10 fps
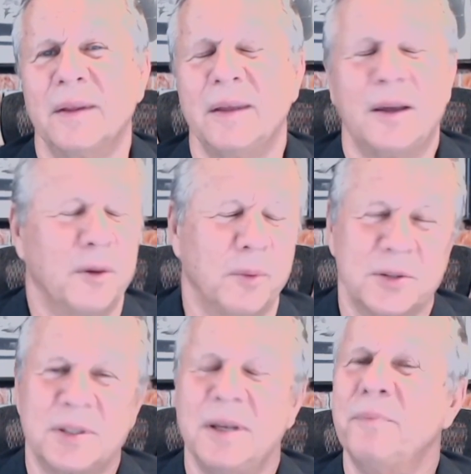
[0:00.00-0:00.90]
y
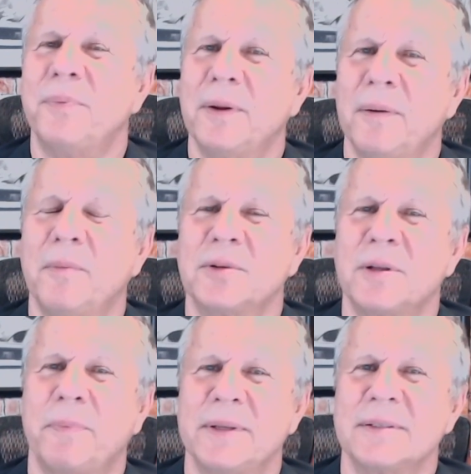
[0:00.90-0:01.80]
como siempre
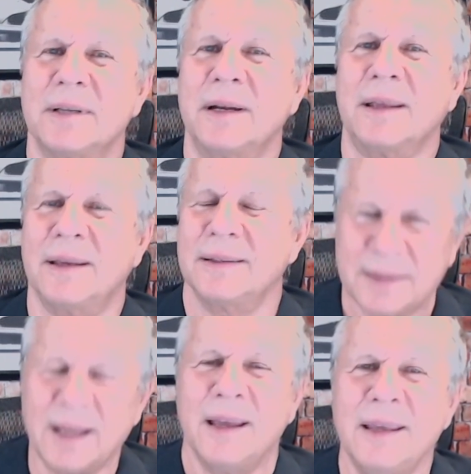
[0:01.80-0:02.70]
vamos a pensar que
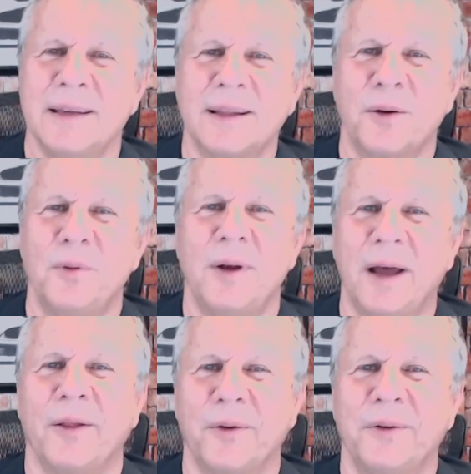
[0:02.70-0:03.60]
está ahí en
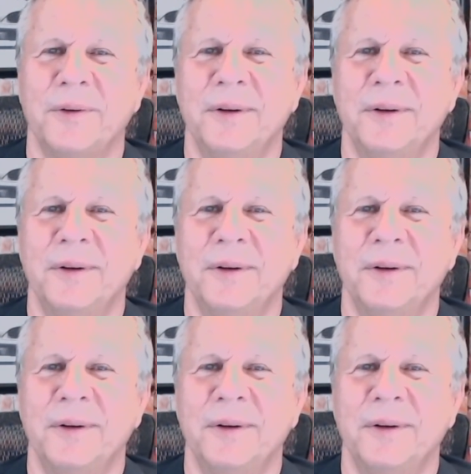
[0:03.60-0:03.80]
algún lado.